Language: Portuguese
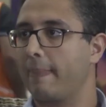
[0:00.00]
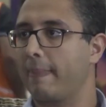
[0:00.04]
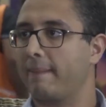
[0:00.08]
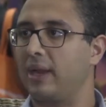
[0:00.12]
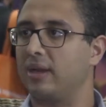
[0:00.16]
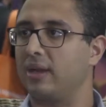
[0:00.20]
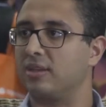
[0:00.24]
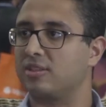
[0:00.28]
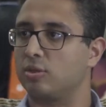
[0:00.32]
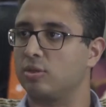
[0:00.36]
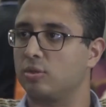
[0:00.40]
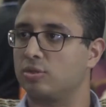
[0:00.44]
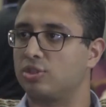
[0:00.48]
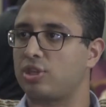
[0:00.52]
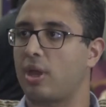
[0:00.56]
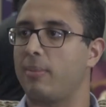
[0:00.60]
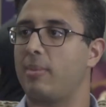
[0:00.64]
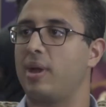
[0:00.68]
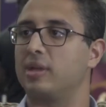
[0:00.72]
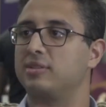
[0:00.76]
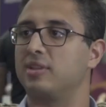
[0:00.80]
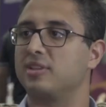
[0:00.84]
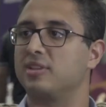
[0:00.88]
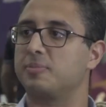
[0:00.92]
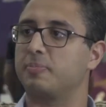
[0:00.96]
elas são
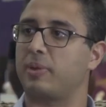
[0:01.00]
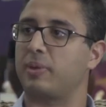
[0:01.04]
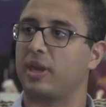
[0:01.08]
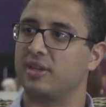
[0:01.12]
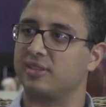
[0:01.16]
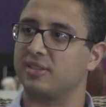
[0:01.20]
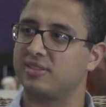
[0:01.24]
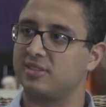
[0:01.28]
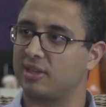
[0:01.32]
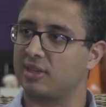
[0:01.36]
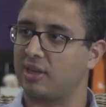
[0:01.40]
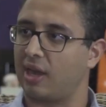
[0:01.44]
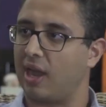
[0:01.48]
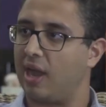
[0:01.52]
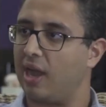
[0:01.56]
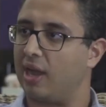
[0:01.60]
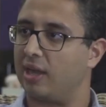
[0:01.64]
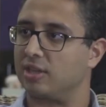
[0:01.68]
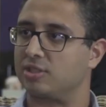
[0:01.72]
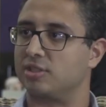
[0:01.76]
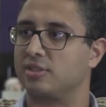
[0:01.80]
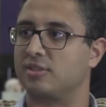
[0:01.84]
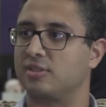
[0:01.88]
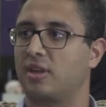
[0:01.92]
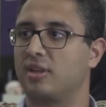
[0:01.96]
chamadas para
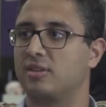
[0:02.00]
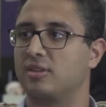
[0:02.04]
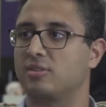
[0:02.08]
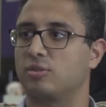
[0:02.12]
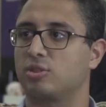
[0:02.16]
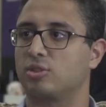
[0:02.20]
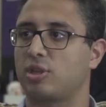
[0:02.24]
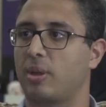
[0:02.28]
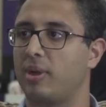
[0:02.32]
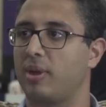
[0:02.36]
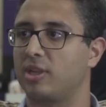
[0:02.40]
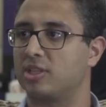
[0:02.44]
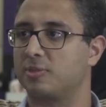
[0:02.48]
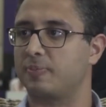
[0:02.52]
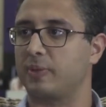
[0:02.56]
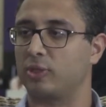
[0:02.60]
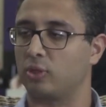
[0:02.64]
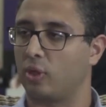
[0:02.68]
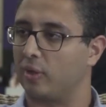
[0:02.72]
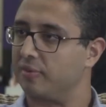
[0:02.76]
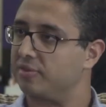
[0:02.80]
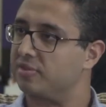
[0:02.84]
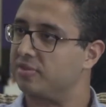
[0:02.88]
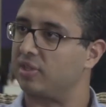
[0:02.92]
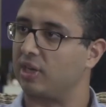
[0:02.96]
reciclagens, elas são chamadas para
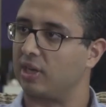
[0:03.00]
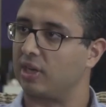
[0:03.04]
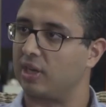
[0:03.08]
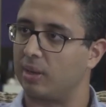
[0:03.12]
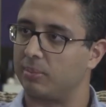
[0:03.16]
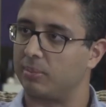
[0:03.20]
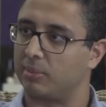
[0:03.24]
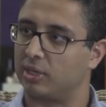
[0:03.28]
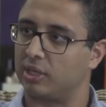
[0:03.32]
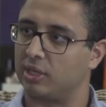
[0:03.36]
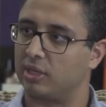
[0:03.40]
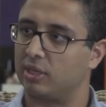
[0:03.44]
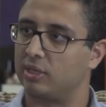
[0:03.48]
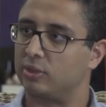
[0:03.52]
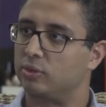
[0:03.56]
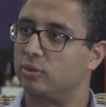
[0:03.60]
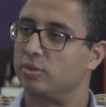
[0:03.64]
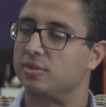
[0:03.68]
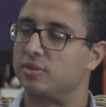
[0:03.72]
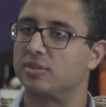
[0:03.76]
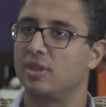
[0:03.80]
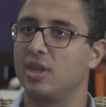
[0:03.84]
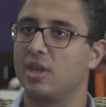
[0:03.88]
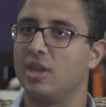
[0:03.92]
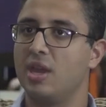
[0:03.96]
novos
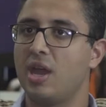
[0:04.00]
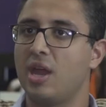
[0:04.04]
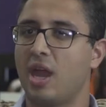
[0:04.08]
treinamentos.